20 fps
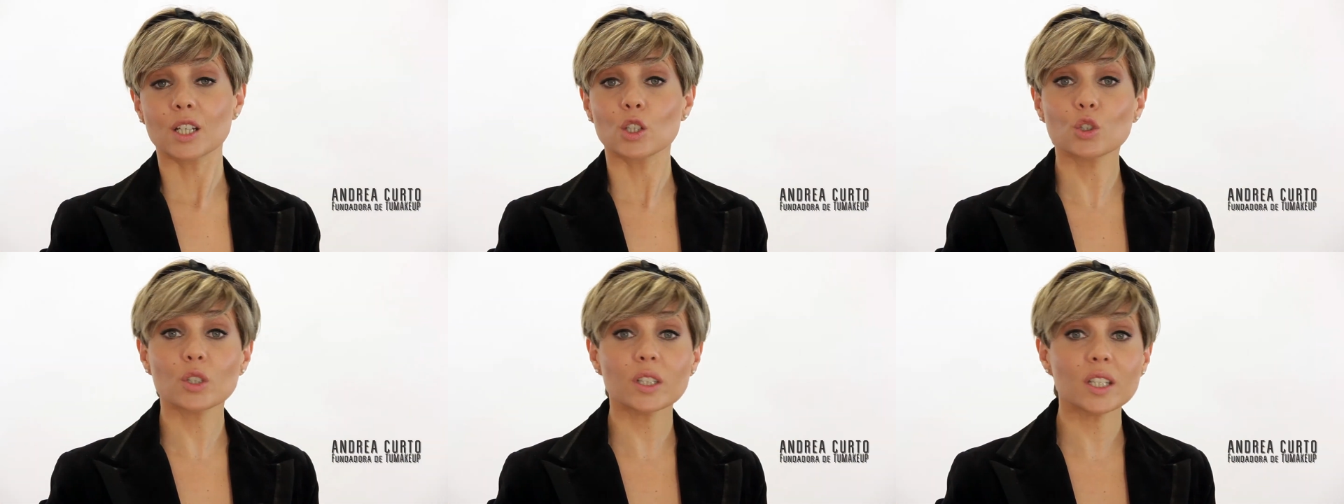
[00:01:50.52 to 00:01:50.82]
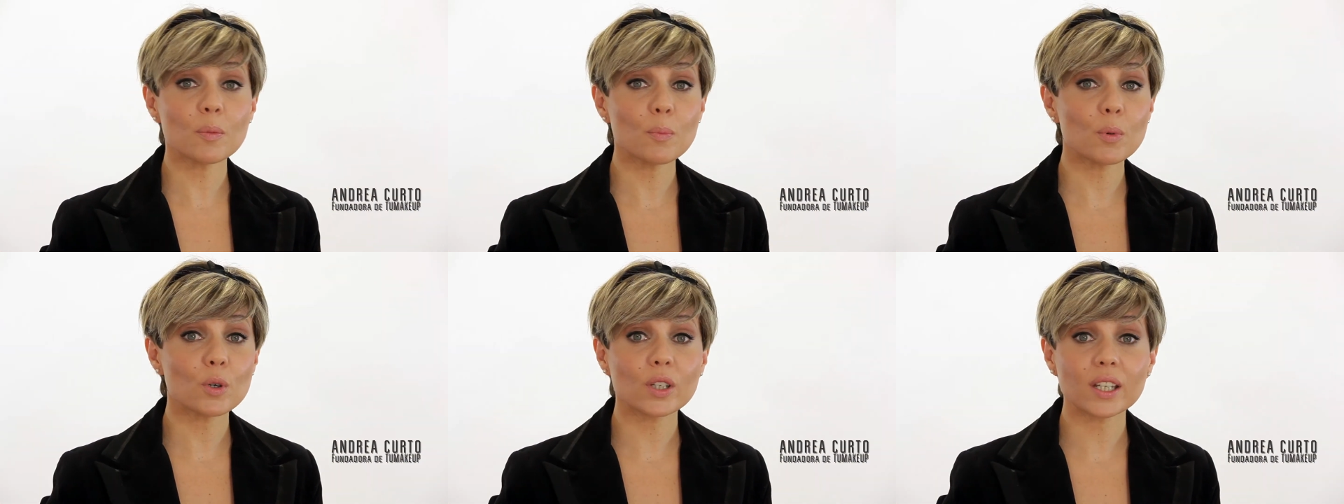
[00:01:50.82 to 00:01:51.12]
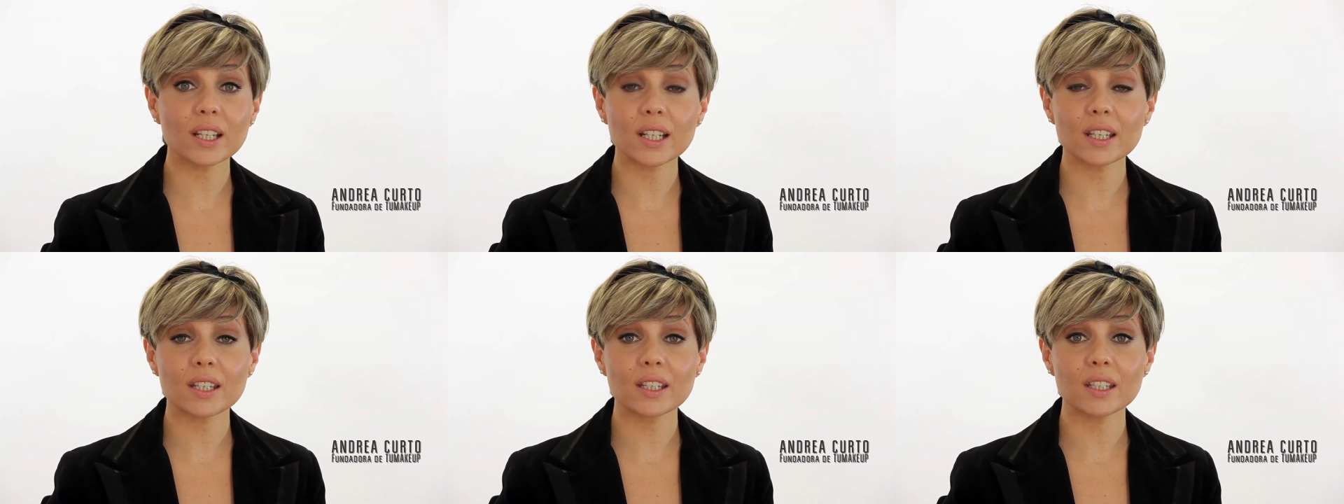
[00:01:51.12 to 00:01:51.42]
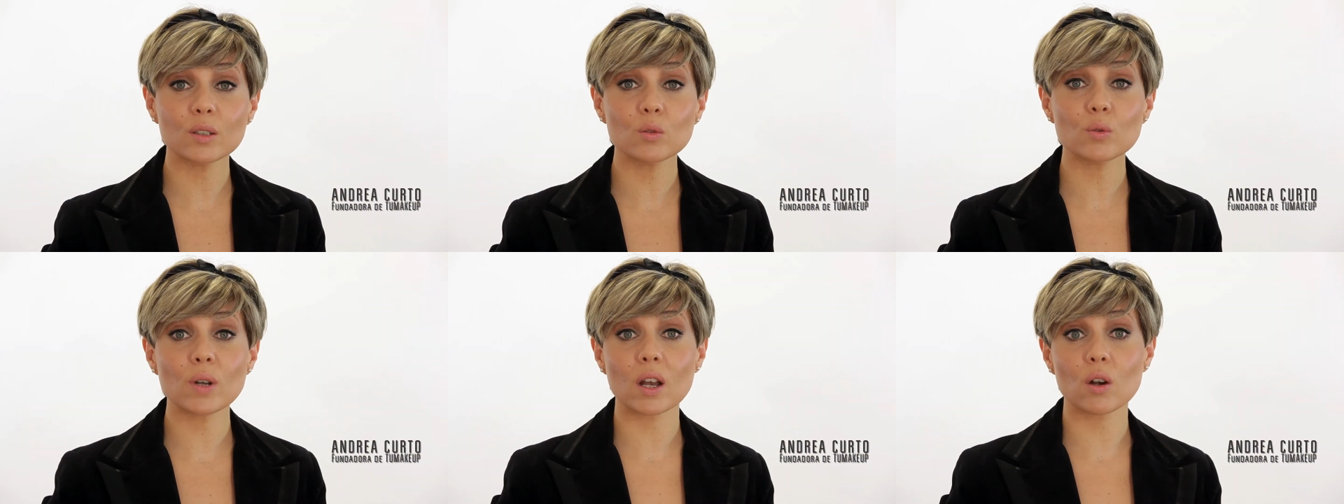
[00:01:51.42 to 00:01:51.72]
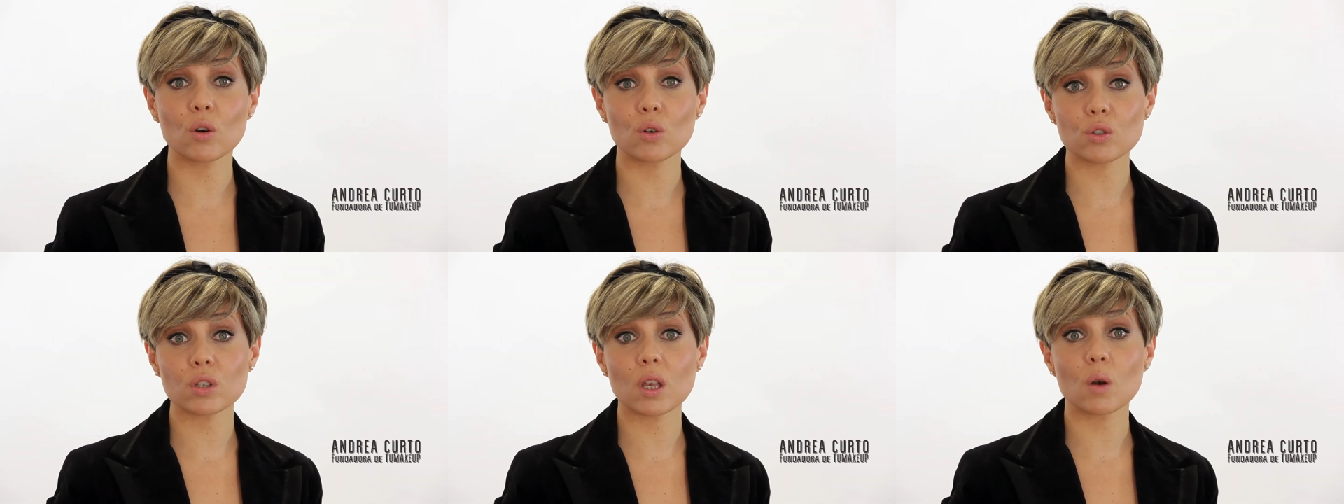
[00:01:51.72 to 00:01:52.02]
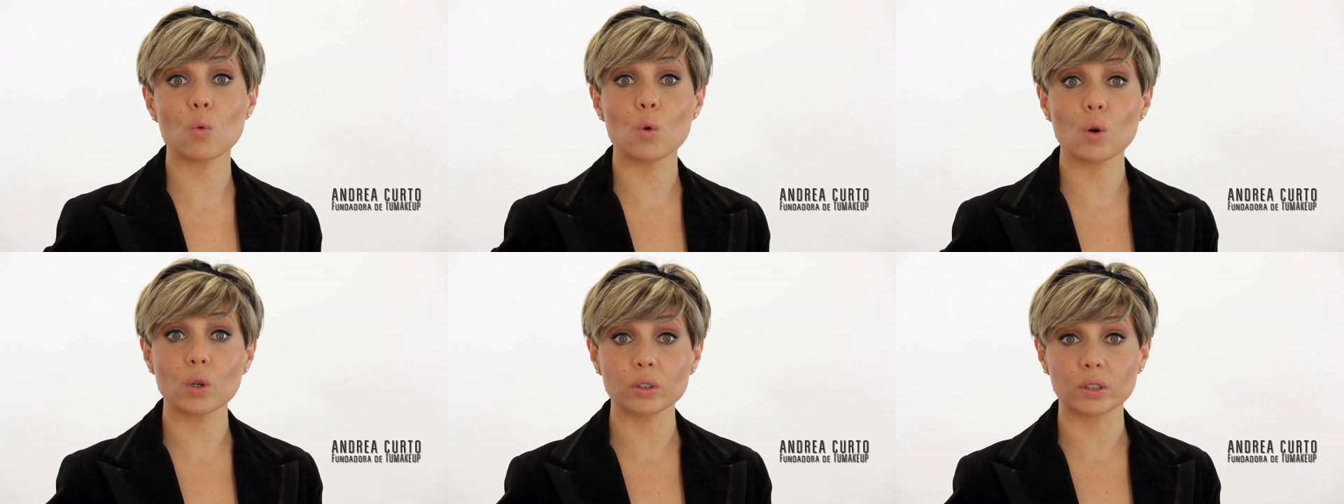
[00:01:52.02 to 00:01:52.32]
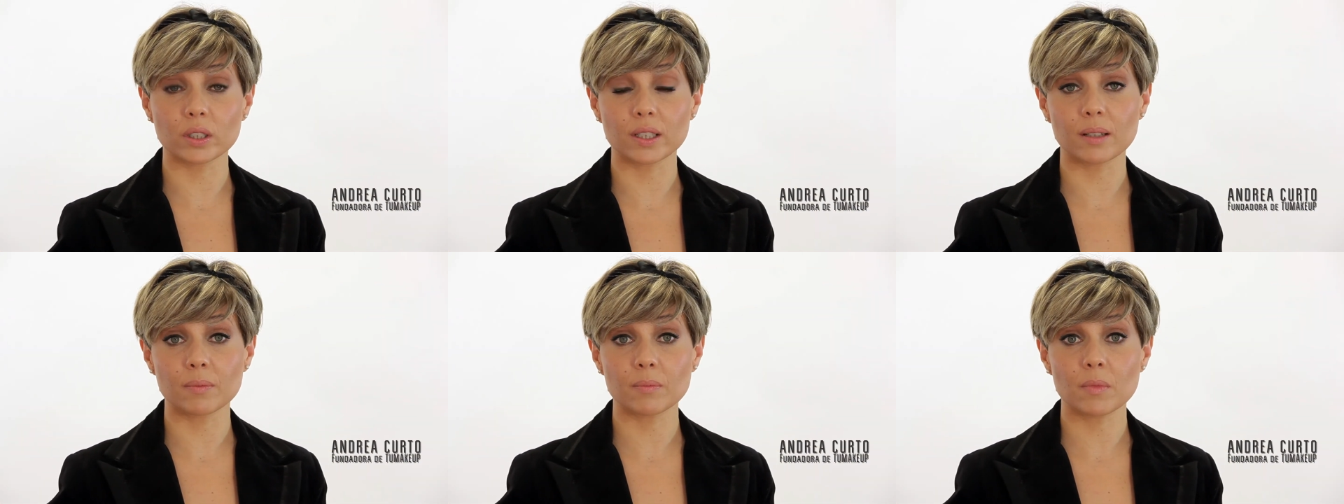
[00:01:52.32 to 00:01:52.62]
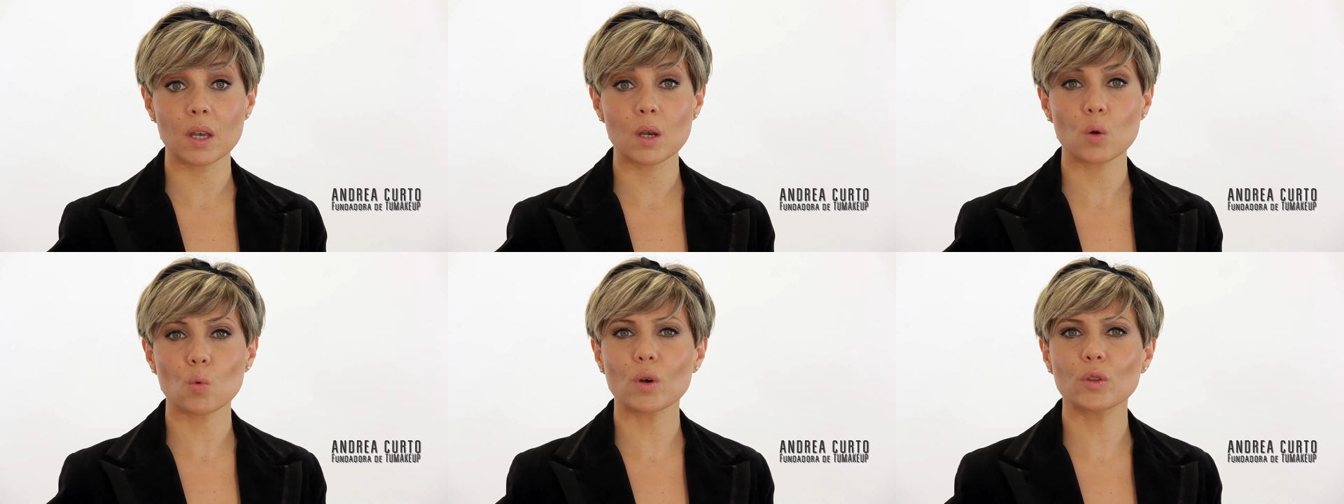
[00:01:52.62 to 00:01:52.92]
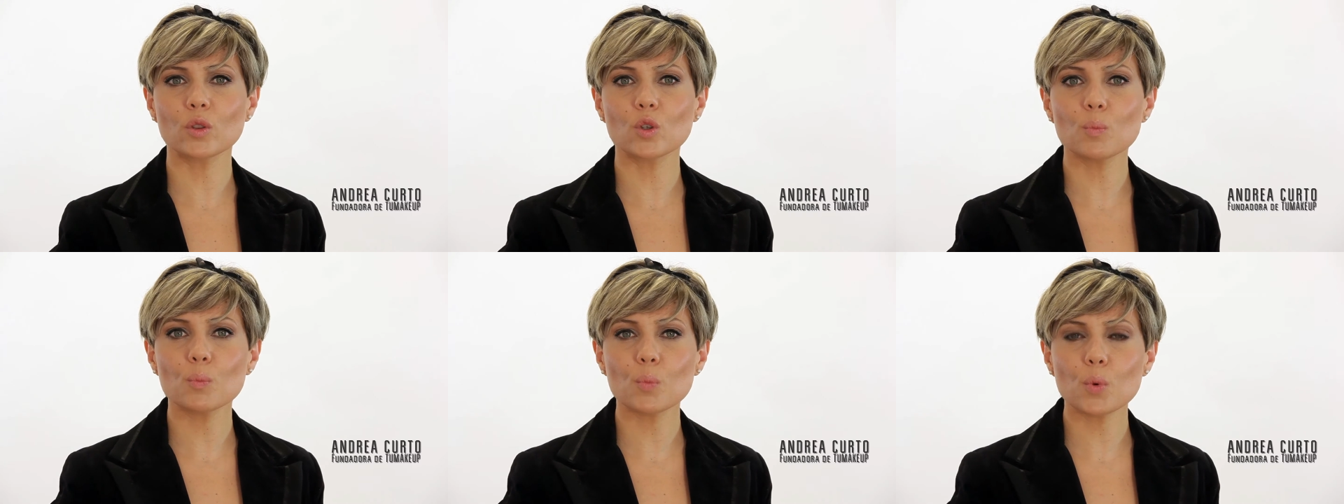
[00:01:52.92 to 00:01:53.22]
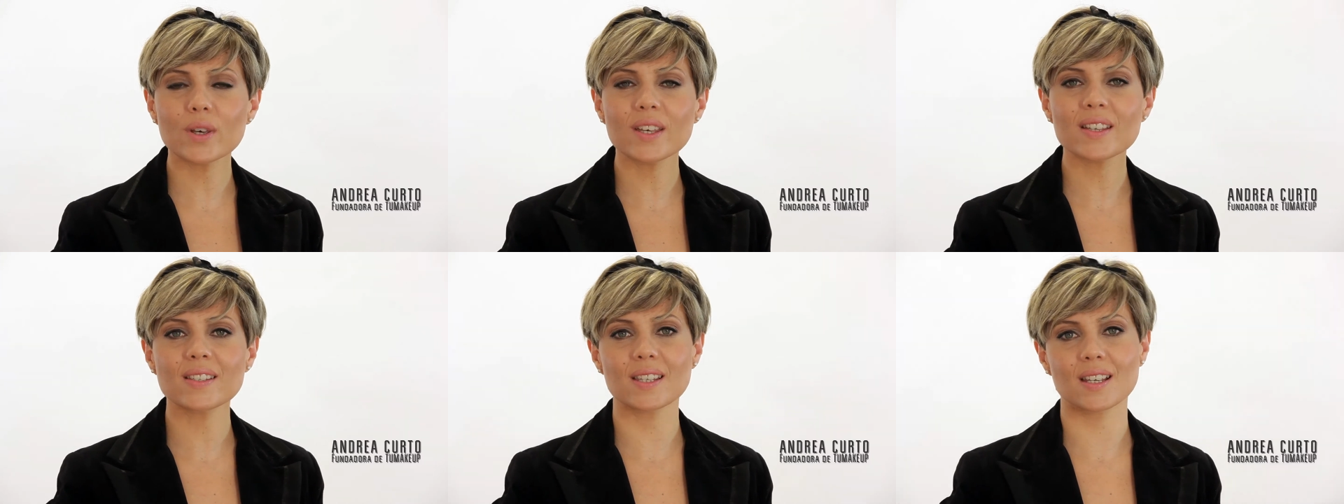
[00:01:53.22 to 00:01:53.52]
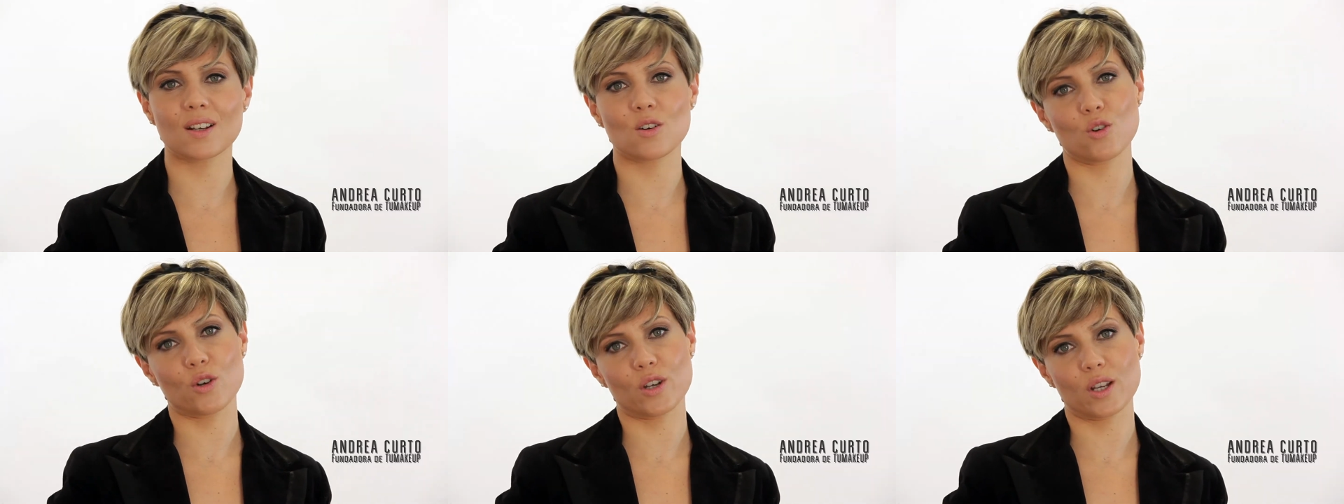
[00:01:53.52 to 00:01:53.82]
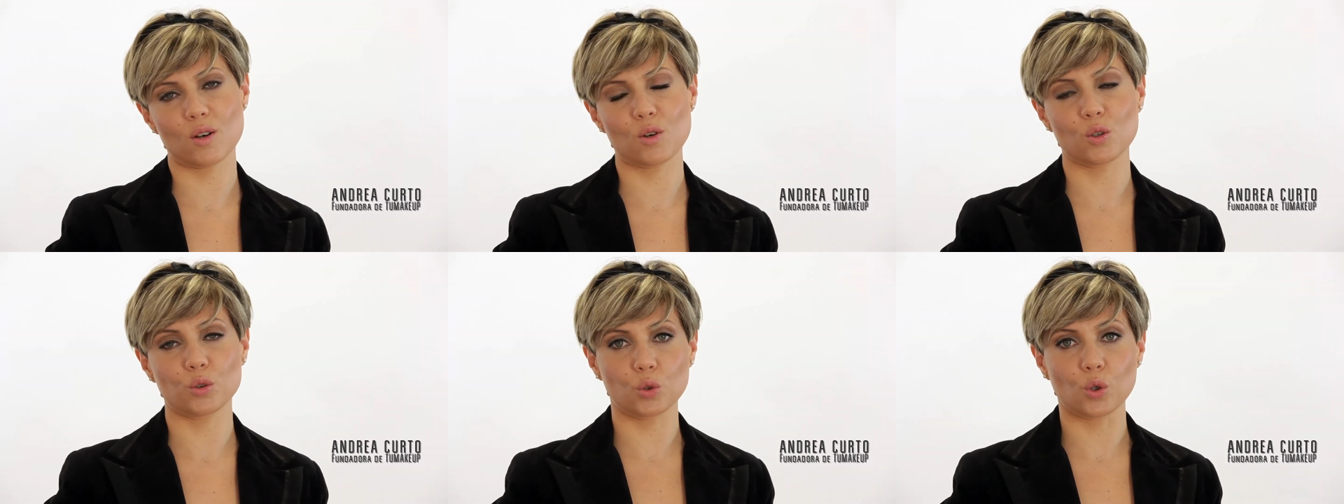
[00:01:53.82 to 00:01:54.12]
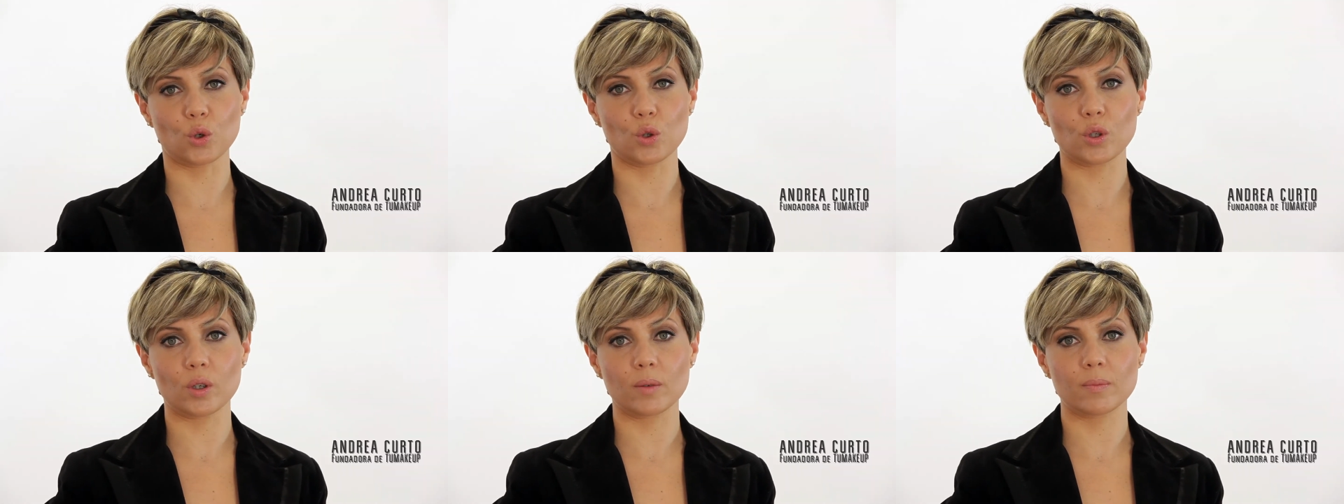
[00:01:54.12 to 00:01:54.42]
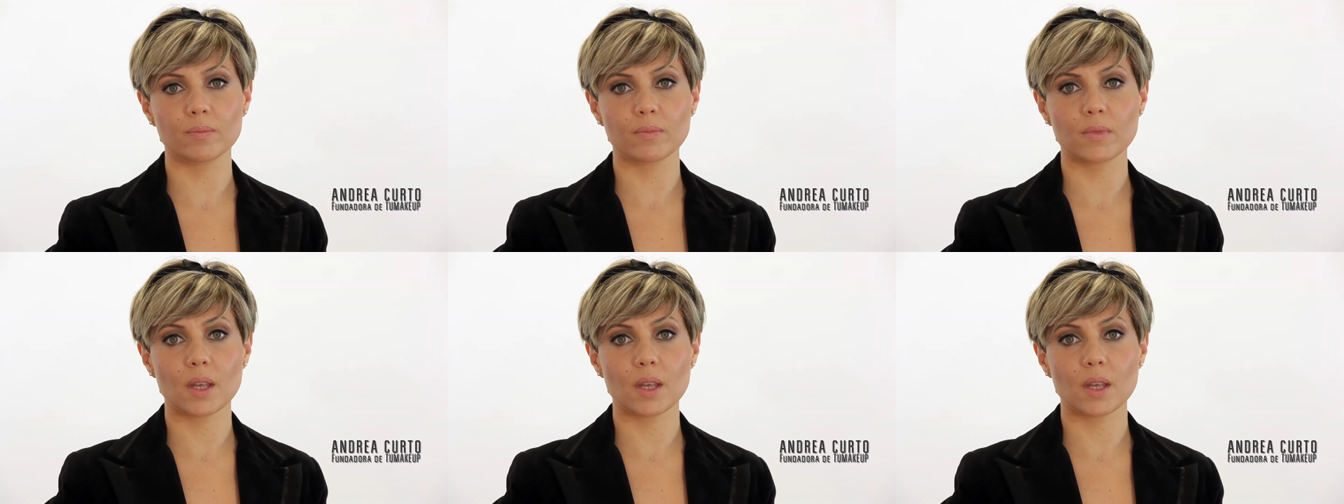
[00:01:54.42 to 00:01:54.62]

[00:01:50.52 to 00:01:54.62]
No tienes por qué elegir una cosa u otra, cuando puedes escogerlo todo.